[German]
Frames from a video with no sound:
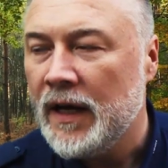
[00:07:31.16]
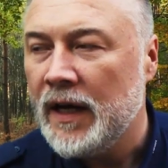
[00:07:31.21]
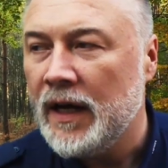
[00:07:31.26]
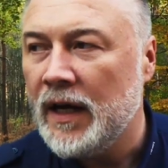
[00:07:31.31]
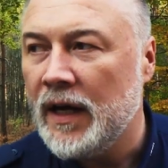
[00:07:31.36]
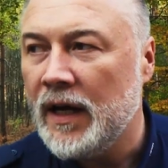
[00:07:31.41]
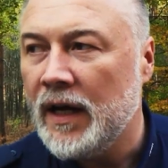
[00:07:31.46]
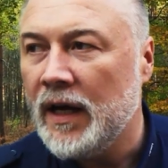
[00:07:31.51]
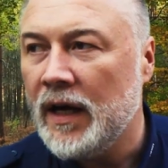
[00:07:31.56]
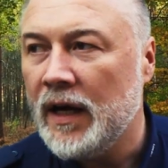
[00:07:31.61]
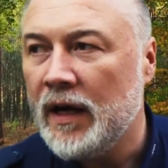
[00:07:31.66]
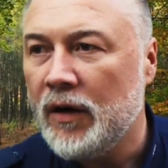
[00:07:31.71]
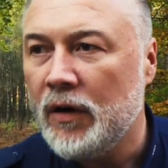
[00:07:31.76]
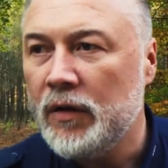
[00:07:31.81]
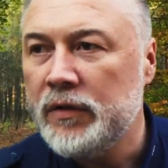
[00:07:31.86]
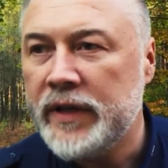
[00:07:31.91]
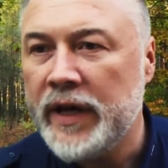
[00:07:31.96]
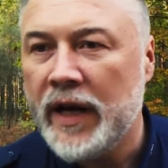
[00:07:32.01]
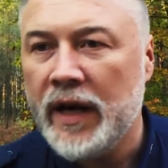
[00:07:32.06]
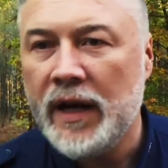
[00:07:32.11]
Äh,
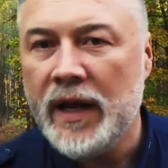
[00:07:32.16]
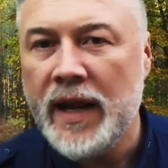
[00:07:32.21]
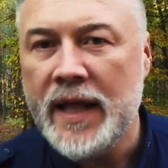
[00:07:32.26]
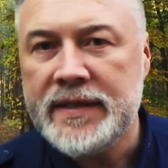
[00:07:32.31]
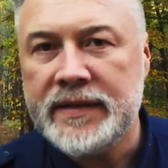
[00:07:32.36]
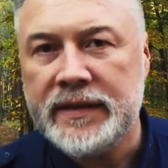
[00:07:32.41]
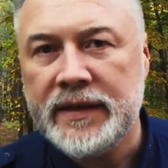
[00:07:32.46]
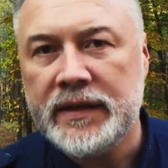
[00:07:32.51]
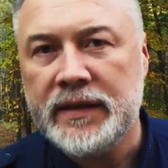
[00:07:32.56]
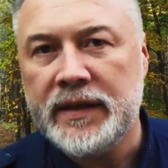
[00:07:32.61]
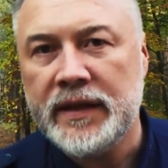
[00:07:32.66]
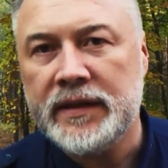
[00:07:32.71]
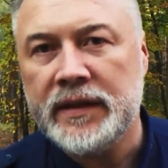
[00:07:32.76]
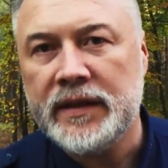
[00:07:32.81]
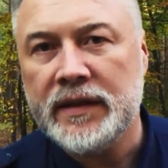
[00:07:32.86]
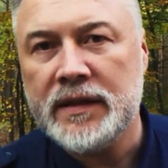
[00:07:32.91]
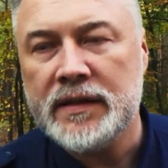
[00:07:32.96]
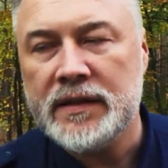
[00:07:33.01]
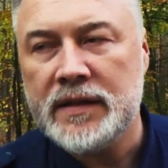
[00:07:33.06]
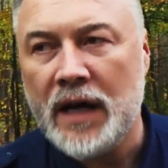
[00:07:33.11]
und der letzte
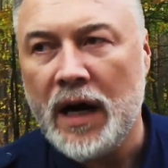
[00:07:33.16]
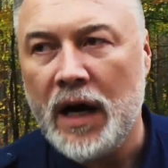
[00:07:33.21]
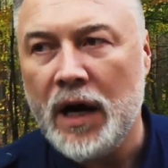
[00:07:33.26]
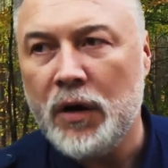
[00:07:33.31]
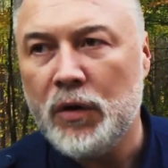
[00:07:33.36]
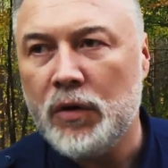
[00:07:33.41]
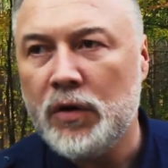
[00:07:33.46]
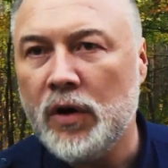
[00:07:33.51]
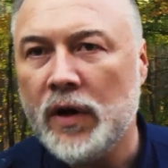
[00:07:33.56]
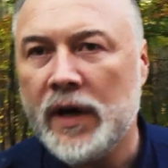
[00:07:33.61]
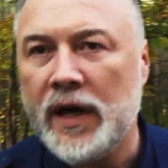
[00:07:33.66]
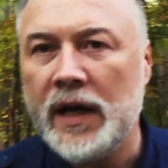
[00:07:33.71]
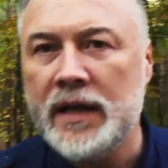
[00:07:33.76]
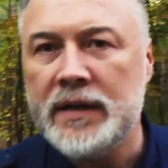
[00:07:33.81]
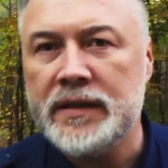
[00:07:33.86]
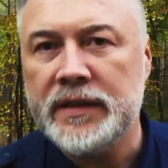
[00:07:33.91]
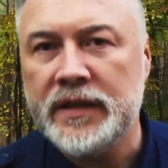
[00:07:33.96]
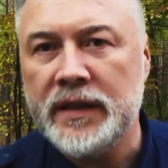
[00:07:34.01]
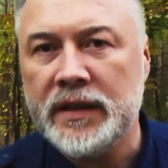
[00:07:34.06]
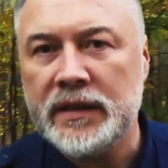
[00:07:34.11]
Täter ist auch
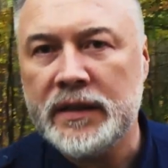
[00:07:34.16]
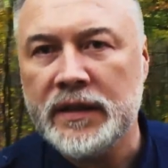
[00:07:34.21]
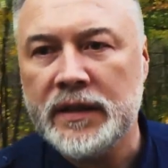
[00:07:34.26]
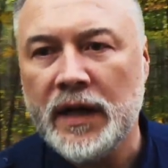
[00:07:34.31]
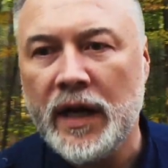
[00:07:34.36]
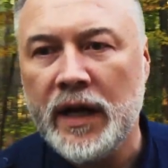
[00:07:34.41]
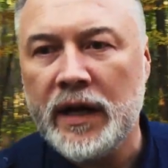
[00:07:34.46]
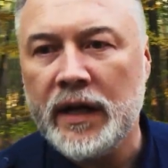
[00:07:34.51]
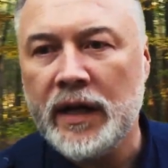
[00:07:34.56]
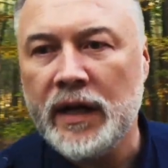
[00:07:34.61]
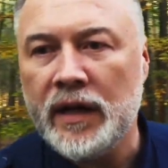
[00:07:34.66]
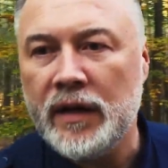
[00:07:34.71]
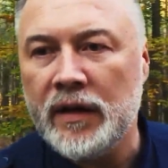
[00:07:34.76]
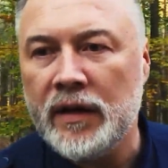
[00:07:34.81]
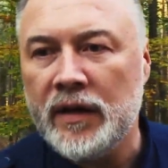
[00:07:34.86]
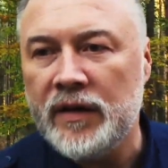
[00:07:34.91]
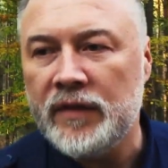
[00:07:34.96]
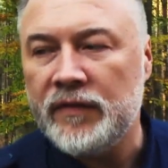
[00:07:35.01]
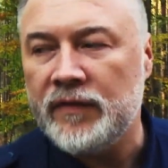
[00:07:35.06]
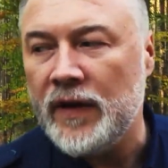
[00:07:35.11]
lokalisiert in
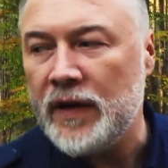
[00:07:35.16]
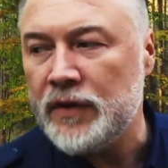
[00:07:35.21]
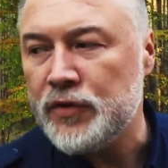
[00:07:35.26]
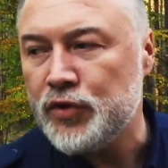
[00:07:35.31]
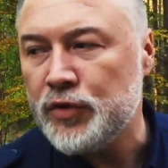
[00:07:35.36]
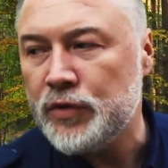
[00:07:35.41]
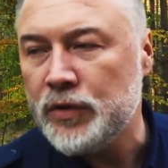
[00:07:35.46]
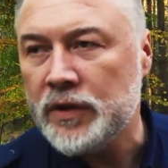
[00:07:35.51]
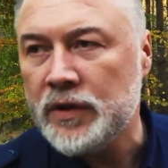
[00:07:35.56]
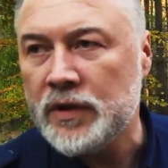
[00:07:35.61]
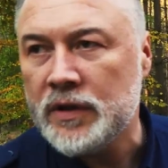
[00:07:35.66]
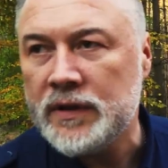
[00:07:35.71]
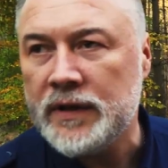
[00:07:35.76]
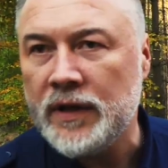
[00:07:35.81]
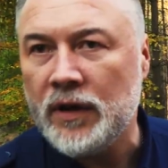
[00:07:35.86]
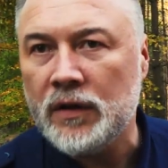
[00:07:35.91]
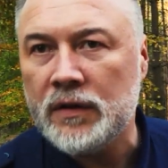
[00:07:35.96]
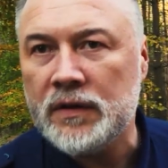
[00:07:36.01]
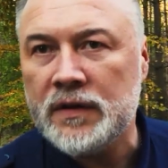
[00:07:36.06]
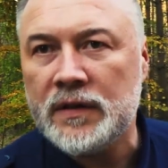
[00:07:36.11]
einem Waldstück,
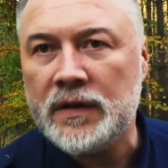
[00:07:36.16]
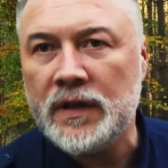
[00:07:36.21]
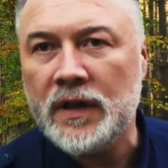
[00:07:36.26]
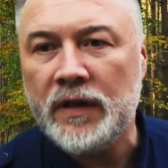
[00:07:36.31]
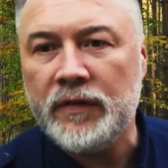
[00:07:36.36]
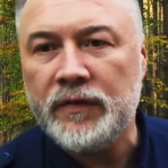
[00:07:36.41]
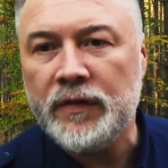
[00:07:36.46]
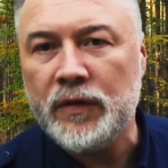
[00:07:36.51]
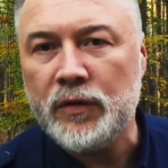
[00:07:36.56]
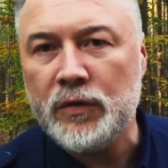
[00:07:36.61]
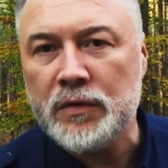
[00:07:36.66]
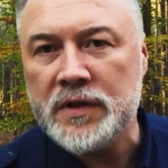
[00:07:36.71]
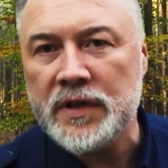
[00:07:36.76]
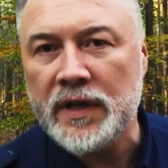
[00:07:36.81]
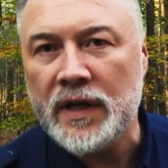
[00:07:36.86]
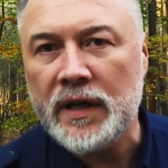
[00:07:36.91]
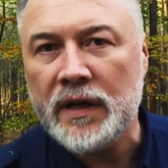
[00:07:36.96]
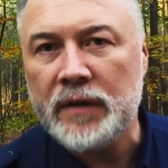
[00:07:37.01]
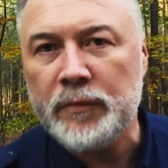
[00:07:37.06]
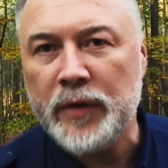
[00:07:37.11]
dort von
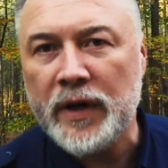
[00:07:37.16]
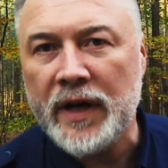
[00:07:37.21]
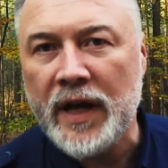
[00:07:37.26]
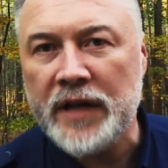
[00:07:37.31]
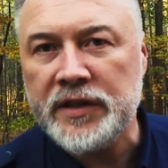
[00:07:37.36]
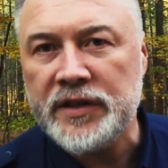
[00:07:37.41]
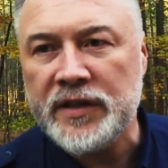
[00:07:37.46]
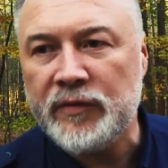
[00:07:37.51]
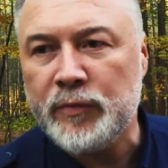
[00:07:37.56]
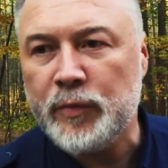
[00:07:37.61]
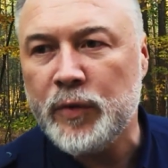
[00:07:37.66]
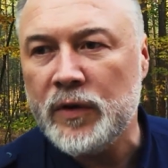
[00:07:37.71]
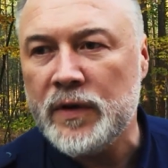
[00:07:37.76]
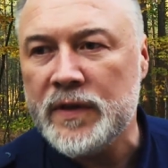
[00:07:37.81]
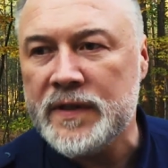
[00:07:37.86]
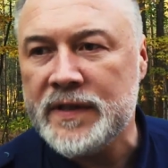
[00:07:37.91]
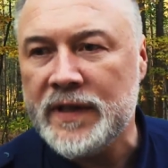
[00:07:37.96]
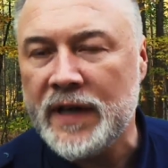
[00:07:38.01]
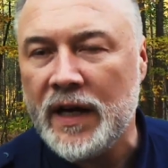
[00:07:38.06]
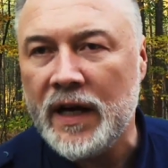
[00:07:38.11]
unserer
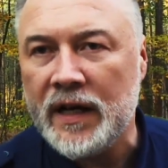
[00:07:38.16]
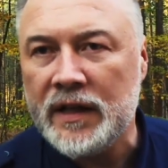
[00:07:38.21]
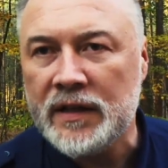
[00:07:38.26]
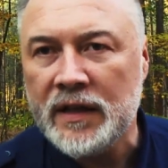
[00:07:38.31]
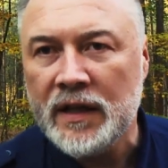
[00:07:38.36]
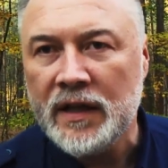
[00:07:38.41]
Bereitschaftspolizei